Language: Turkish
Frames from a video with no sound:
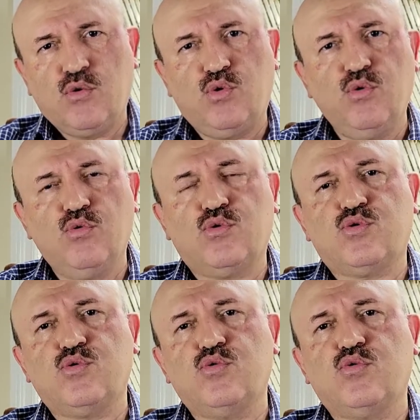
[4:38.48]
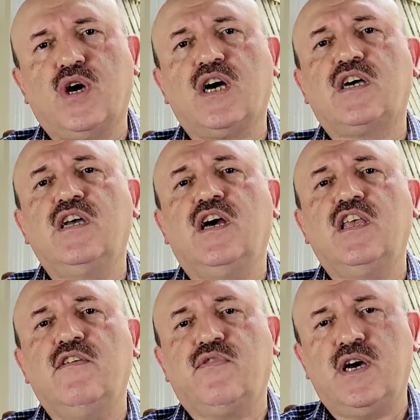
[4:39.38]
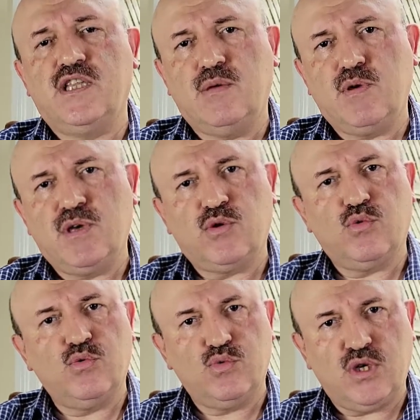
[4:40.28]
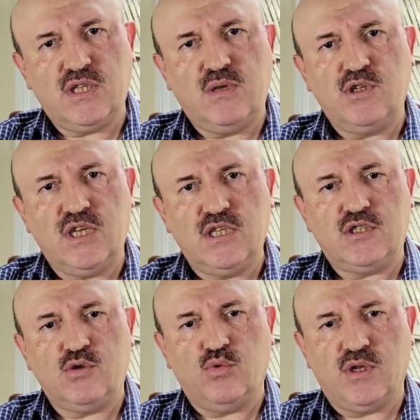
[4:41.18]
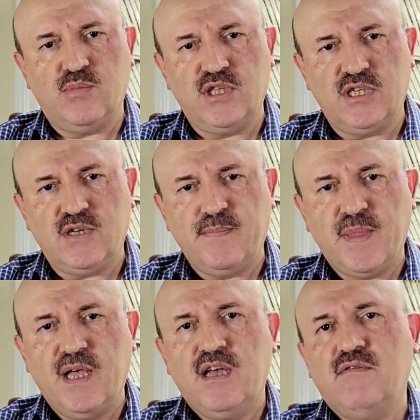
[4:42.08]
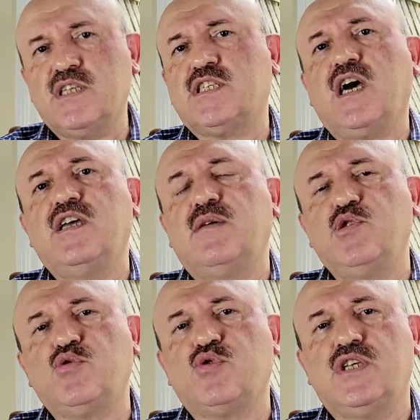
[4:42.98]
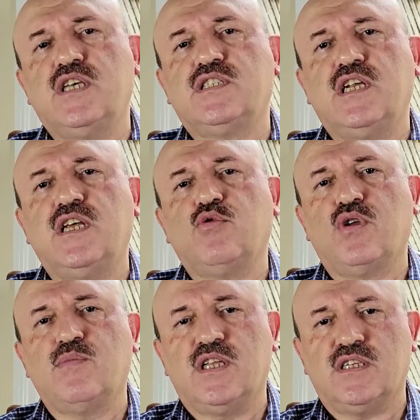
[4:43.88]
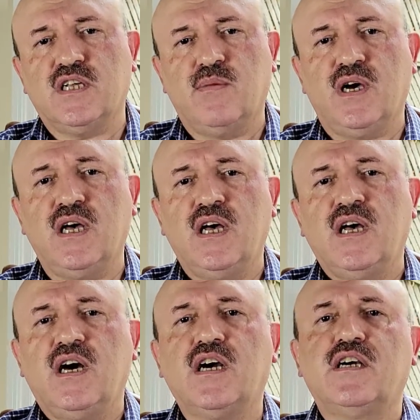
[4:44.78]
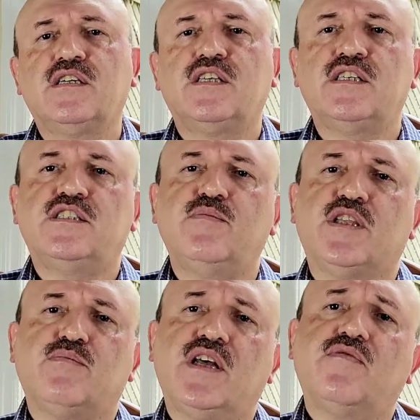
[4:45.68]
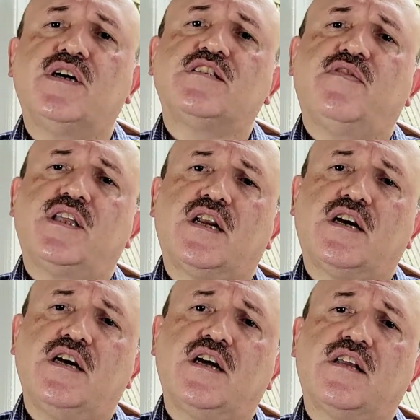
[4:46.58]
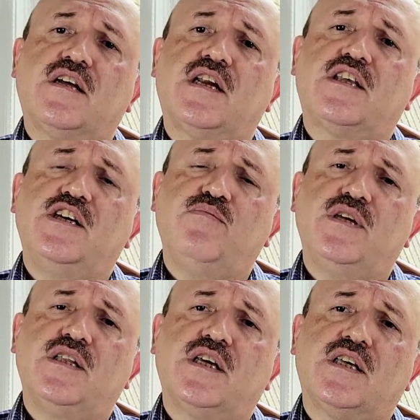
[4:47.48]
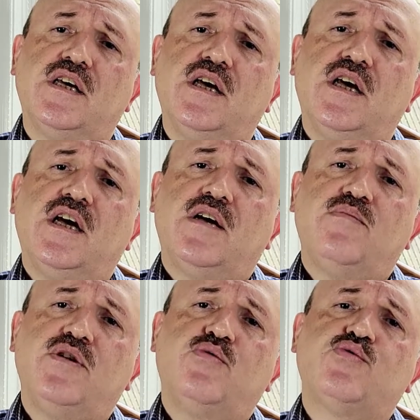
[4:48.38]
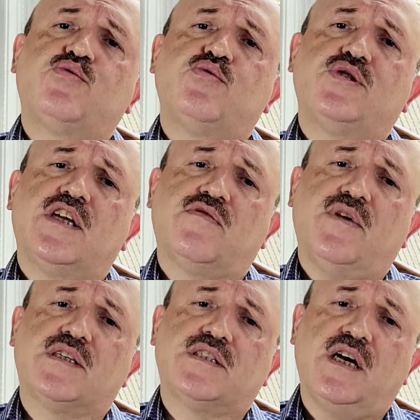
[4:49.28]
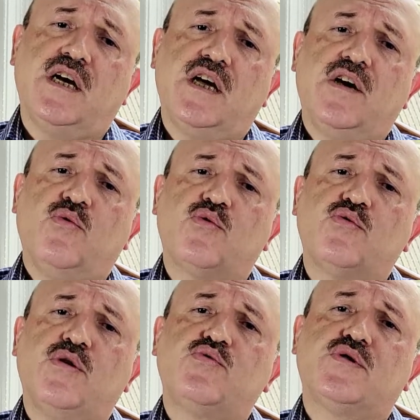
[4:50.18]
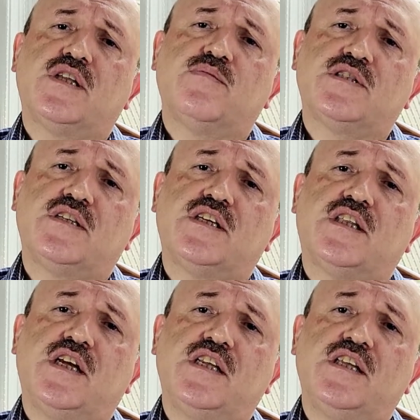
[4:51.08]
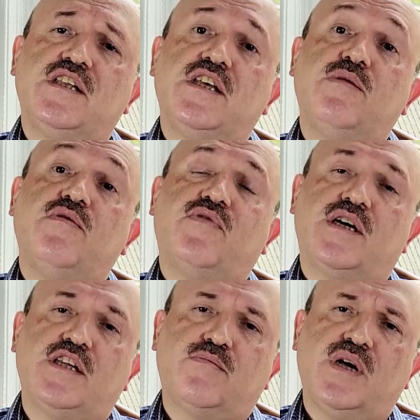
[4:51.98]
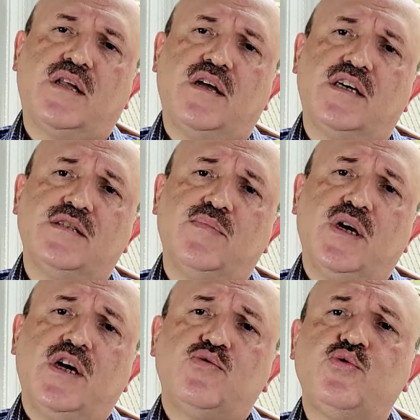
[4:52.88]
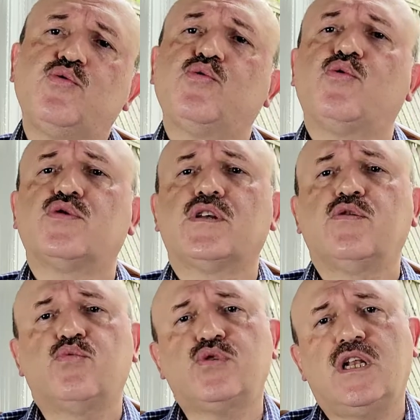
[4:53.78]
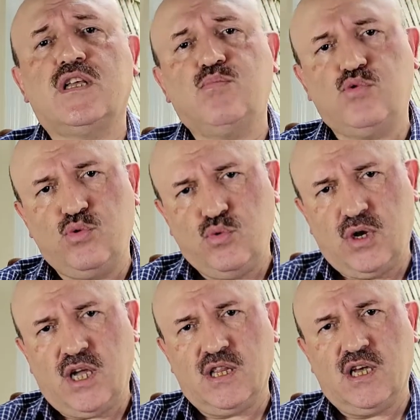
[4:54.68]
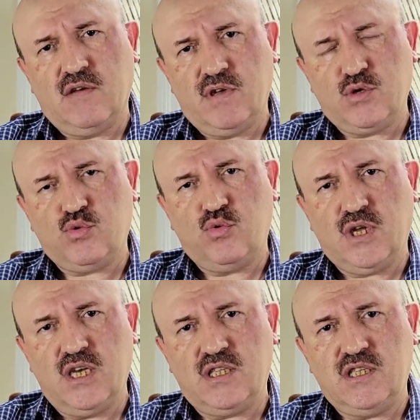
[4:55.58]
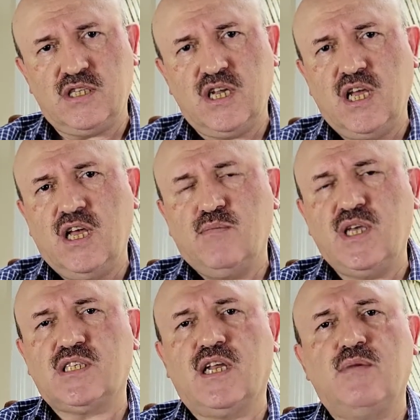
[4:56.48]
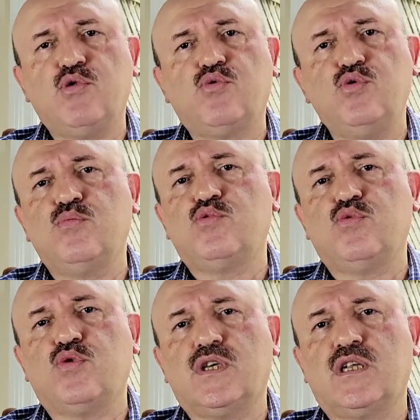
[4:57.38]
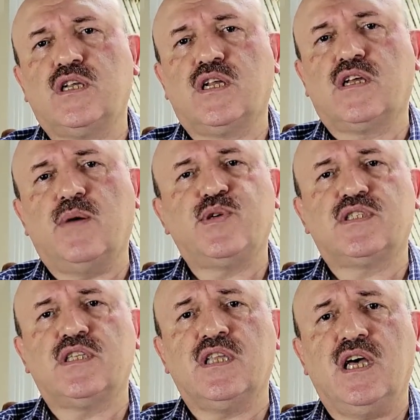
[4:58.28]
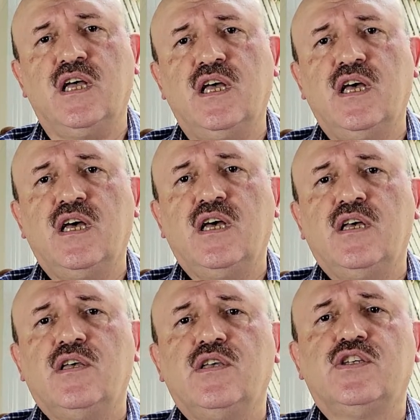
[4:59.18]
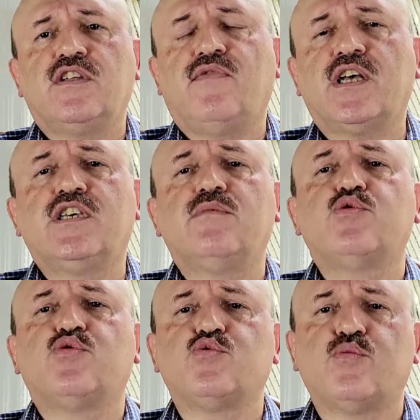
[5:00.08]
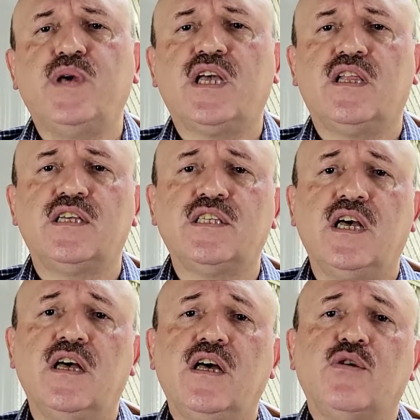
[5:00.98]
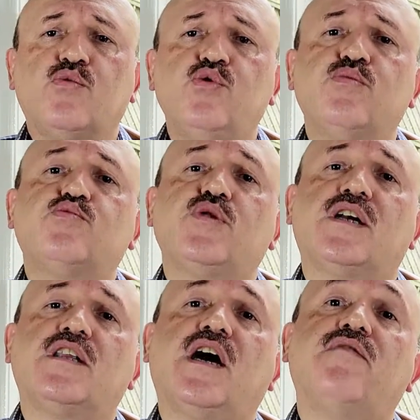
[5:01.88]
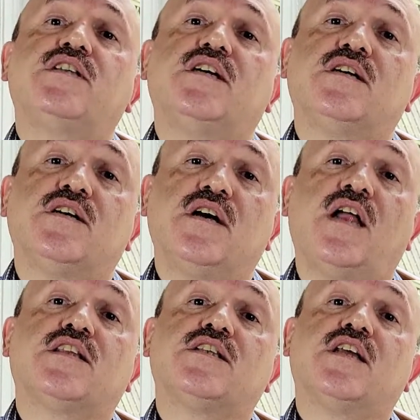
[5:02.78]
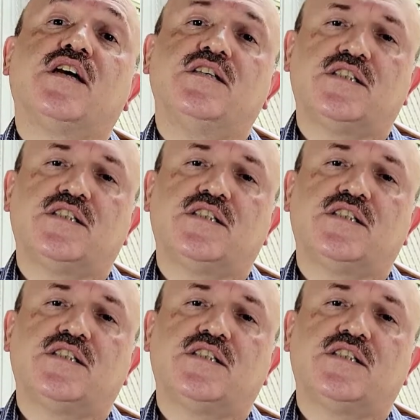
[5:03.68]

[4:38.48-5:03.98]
Kulluk şuurunu hakkıyla ifa edememenin onun üzerinde bir tesiri olabilir. Vesaire birçok tesirler olabilir. Ama hakkı teslim etmek vazifeden kaynaklanan kimliğindeki bir hususiyet varsa onu da Üstadımız Hazretlerinin dediği gibi ifade etmek lazım. Çünkü oradaki güzellik bütünüyle Allah'a ve Resulüne aittir. Mesela bir kuyumcu dükkanının kapısında işte fakir bir çocuk beklese kuyumculara davet, e, altınlara